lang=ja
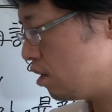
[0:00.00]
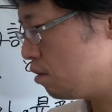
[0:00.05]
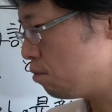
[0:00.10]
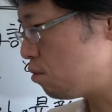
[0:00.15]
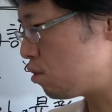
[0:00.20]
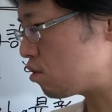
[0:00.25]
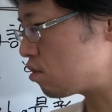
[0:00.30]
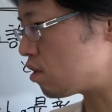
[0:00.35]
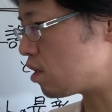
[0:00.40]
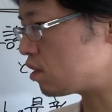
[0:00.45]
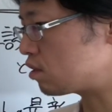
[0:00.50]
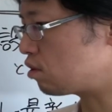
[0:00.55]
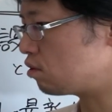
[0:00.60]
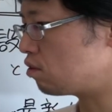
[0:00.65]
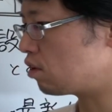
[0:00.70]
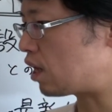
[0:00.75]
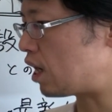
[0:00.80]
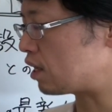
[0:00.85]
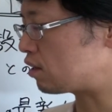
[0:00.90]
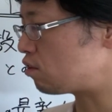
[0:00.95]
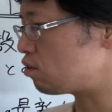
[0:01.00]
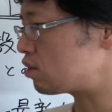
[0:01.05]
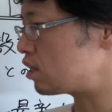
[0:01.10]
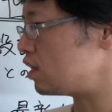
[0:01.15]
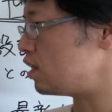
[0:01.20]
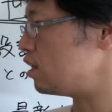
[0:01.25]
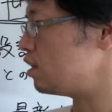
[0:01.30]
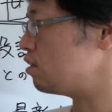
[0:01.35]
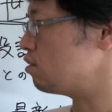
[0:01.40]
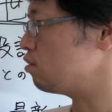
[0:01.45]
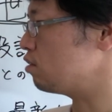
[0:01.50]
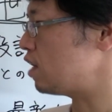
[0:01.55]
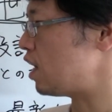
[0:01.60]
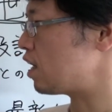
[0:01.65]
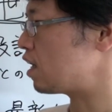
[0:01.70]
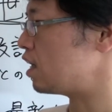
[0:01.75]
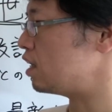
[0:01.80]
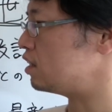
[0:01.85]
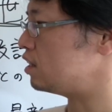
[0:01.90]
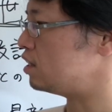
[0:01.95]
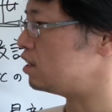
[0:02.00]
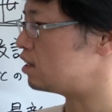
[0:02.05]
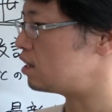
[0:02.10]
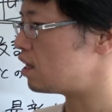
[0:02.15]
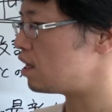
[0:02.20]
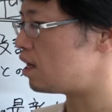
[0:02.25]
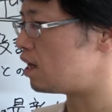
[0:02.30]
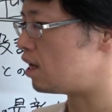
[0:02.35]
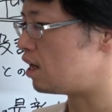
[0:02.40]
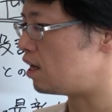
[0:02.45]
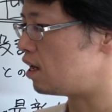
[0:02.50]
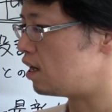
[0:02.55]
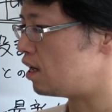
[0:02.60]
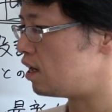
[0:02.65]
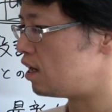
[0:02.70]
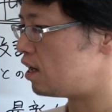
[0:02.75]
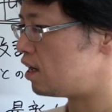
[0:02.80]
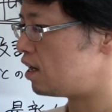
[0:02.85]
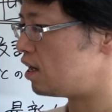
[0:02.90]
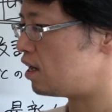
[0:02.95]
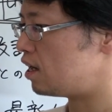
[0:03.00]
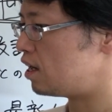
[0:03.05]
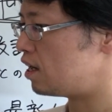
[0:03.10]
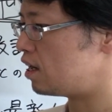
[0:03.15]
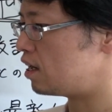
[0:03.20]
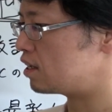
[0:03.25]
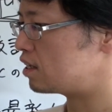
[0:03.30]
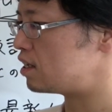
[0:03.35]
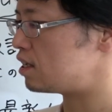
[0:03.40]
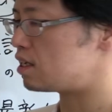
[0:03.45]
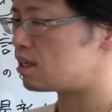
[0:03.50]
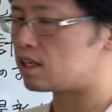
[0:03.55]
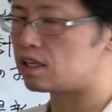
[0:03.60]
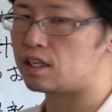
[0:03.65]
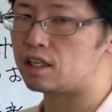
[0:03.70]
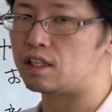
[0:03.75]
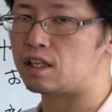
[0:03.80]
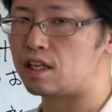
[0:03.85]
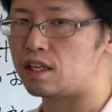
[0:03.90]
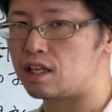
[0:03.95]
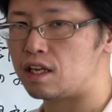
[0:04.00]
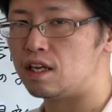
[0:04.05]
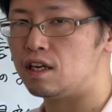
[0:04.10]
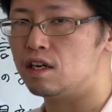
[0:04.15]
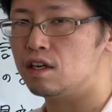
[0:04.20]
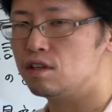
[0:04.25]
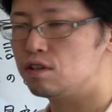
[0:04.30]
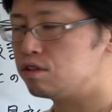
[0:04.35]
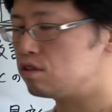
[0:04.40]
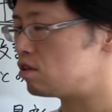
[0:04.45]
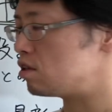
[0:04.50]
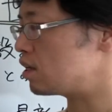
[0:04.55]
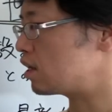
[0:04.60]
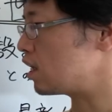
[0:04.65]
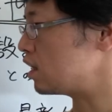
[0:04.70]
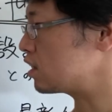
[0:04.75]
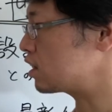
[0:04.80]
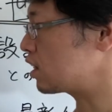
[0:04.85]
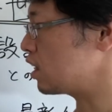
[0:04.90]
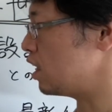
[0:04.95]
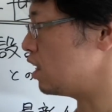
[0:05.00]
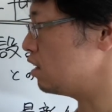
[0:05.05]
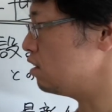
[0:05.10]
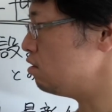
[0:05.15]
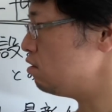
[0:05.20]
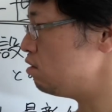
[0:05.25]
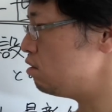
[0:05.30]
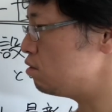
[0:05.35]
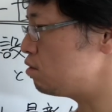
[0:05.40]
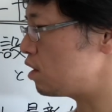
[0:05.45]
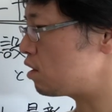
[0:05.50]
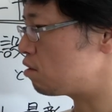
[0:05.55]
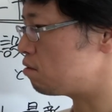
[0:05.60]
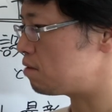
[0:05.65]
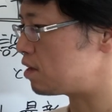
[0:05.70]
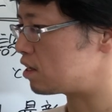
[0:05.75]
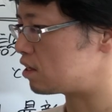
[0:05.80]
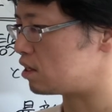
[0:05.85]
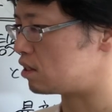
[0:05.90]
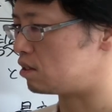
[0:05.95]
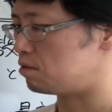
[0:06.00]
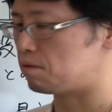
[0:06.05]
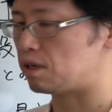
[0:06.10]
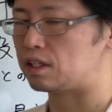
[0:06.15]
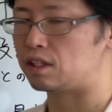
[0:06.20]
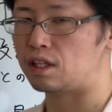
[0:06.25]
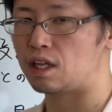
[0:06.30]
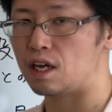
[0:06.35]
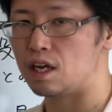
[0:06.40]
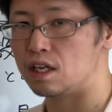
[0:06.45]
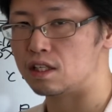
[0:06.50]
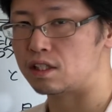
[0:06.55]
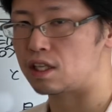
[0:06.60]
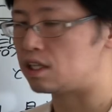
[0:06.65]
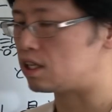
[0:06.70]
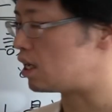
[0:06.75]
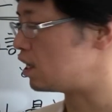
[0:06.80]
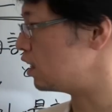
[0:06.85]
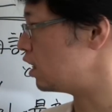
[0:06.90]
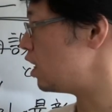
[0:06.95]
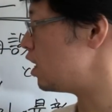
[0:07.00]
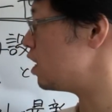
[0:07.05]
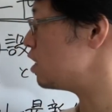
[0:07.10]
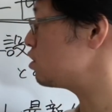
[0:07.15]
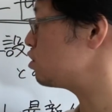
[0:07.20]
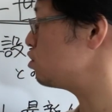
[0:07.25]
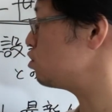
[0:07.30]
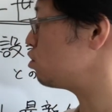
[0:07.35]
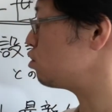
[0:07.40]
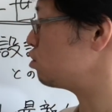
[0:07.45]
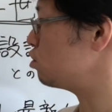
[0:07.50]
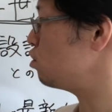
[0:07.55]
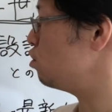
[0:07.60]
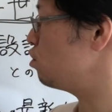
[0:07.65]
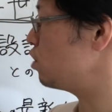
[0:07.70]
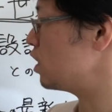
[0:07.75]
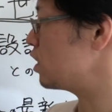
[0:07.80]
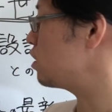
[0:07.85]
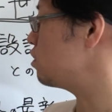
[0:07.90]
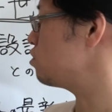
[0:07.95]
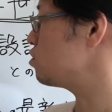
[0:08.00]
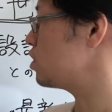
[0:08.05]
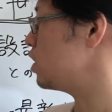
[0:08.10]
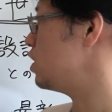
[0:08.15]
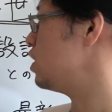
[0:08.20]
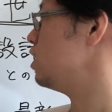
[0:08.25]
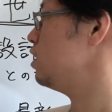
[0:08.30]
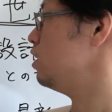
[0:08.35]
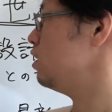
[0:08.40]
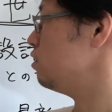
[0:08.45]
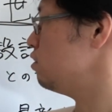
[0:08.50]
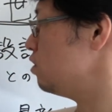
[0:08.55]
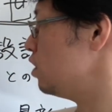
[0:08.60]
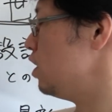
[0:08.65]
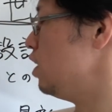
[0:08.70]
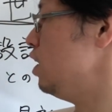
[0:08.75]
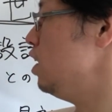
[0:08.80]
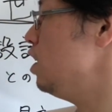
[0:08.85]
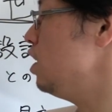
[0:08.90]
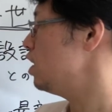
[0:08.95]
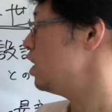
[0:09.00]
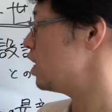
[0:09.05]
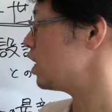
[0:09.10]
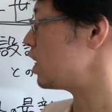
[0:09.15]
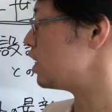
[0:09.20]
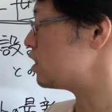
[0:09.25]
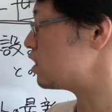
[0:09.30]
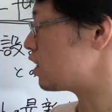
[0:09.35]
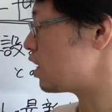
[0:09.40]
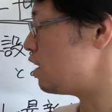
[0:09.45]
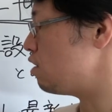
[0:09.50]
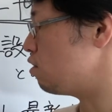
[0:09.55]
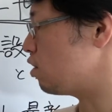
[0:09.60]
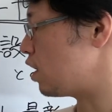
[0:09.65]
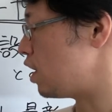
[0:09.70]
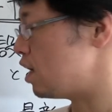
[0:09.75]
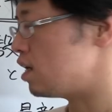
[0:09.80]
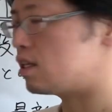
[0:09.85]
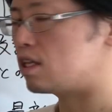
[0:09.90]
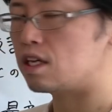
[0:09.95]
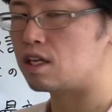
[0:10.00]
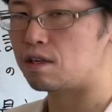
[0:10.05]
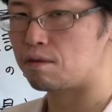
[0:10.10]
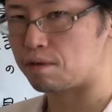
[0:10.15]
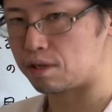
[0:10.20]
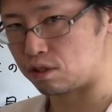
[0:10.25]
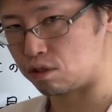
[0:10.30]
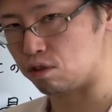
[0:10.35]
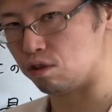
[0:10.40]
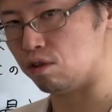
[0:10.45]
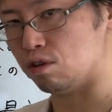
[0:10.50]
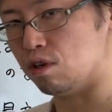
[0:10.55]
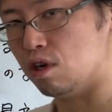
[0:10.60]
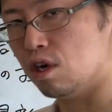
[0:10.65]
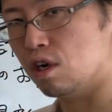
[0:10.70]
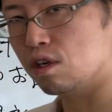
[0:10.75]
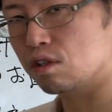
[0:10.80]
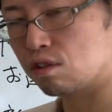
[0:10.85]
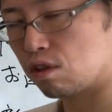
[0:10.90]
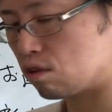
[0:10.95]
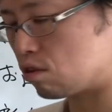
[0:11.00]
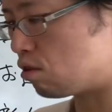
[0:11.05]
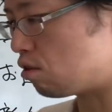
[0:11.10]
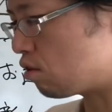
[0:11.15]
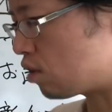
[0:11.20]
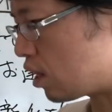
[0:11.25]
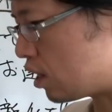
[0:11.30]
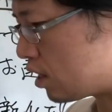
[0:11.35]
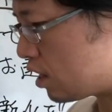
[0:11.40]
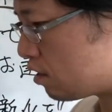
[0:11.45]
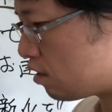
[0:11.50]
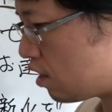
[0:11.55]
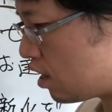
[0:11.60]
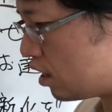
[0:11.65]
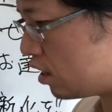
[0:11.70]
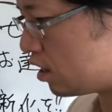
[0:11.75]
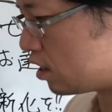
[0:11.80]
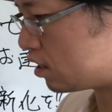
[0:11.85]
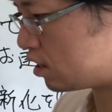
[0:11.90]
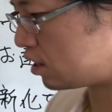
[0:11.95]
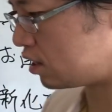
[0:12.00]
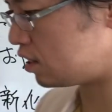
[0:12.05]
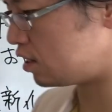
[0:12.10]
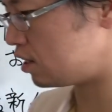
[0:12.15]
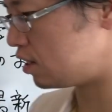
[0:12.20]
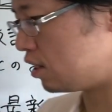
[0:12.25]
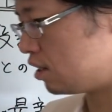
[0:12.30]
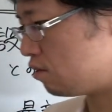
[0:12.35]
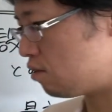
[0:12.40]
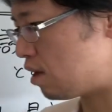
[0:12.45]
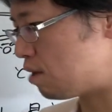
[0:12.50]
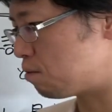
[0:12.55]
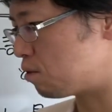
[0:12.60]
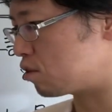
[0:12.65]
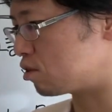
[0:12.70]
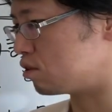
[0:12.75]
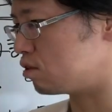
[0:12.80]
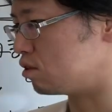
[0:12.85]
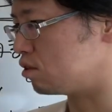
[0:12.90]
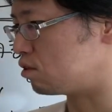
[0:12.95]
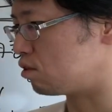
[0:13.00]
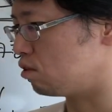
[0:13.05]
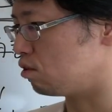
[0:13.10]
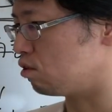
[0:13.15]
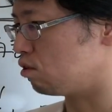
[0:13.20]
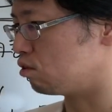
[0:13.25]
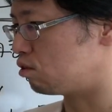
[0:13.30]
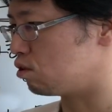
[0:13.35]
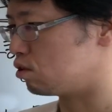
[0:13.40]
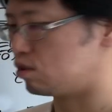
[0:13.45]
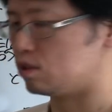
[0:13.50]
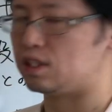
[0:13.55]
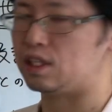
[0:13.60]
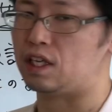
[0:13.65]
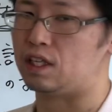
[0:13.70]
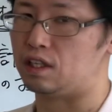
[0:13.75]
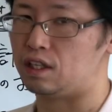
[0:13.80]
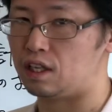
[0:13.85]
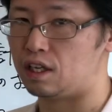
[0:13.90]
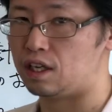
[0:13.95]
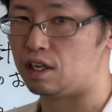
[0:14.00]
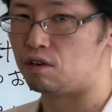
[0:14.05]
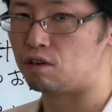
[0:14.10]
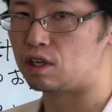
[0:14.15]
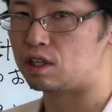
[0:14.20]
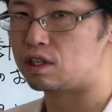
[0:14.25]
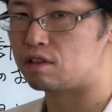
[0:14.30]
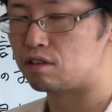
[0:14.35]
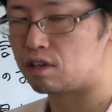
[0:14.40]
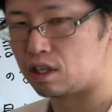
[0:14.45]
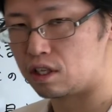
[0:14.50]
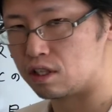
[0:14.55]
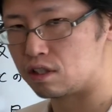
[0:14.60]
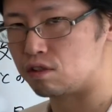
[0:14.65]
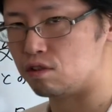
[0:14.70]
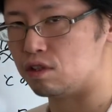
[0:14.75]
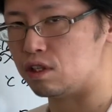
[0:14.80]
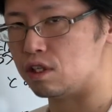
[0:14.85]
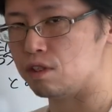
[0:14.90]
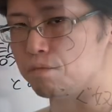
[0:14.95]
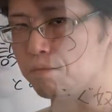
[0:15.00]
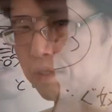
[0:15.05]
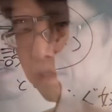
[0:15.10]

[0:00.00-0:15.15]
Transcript: 僕らはその過渡期の中にいて、ギリギリでね、古い価値観を植え込まれてしまった世代が就職氷河期の世代なので、価値観を変えていきましょう。そのお金の話は僕、得意なんで、お金の話をいたし